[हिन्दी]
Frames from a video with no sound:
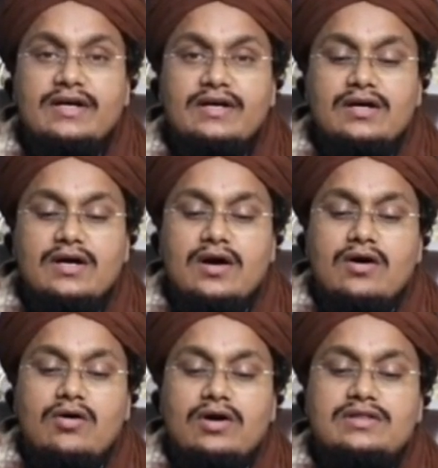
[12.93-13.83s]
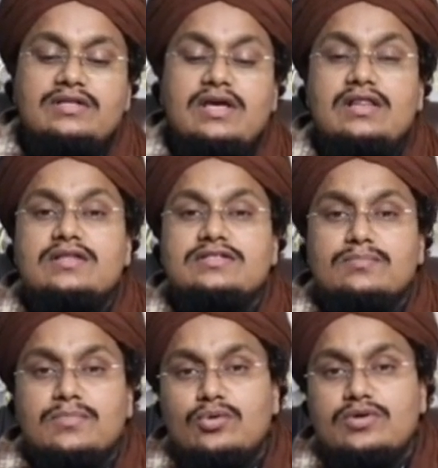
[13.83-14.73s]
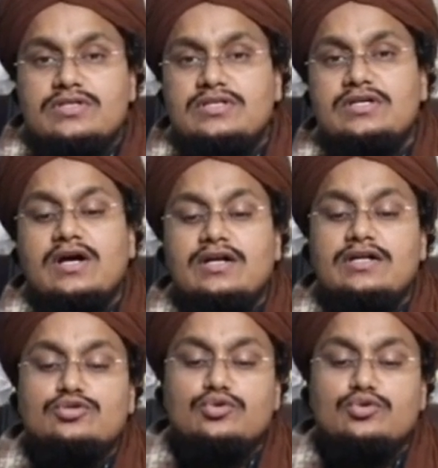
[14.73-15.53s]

गया है और तीन दिसंबर को इसकी अगली